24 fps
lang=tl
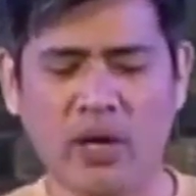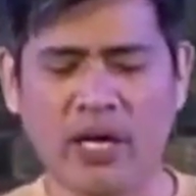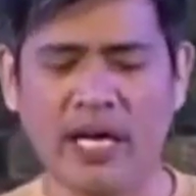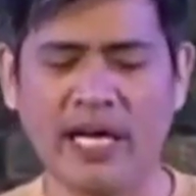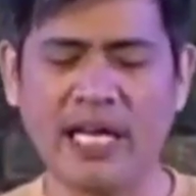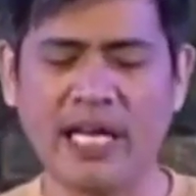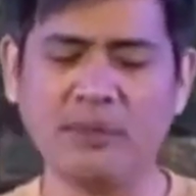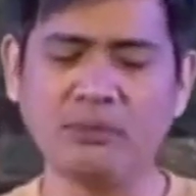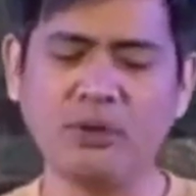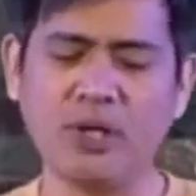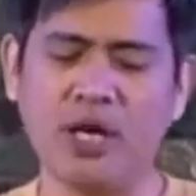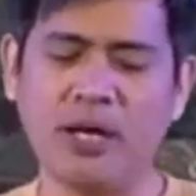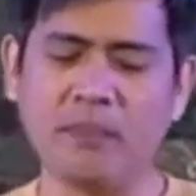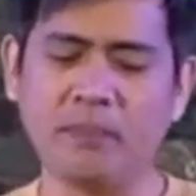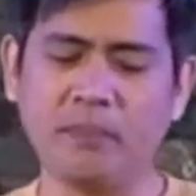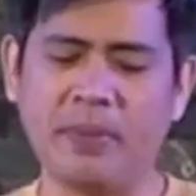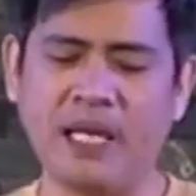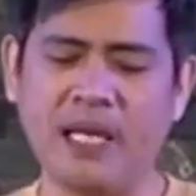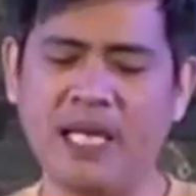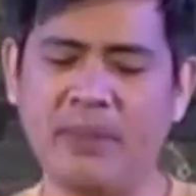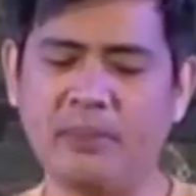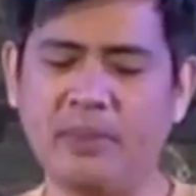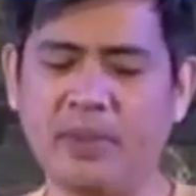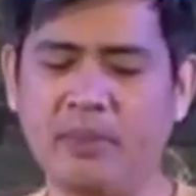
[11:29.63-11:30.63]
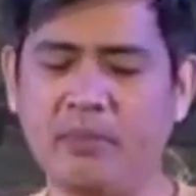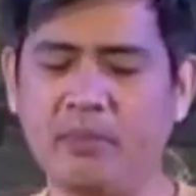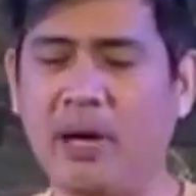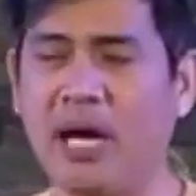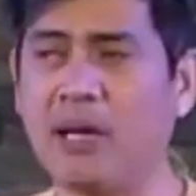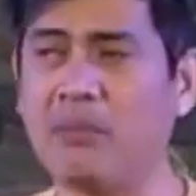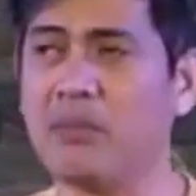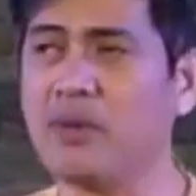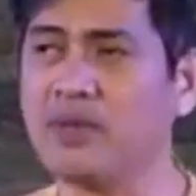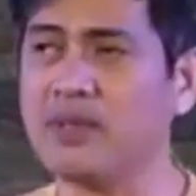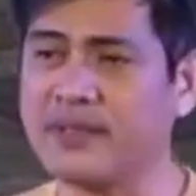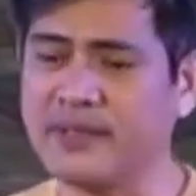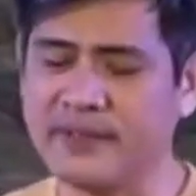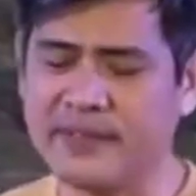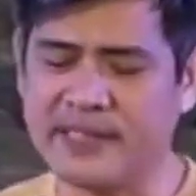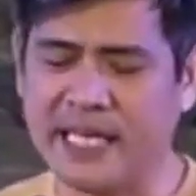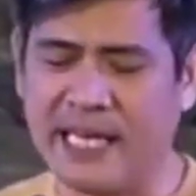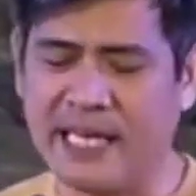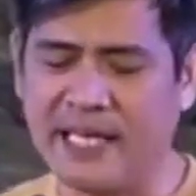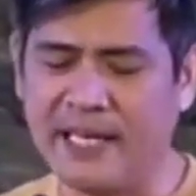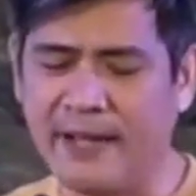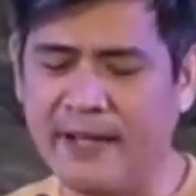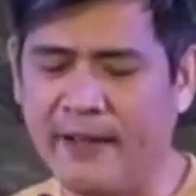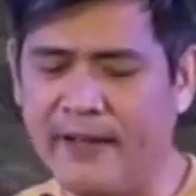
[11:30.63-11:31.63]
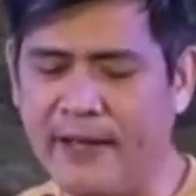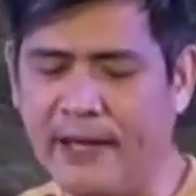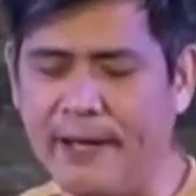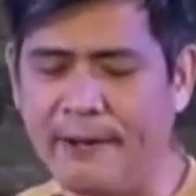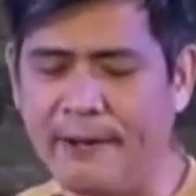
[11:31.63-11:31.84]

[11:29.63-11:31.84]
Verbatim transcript: Alam niyo, ang Philippine Bible Society,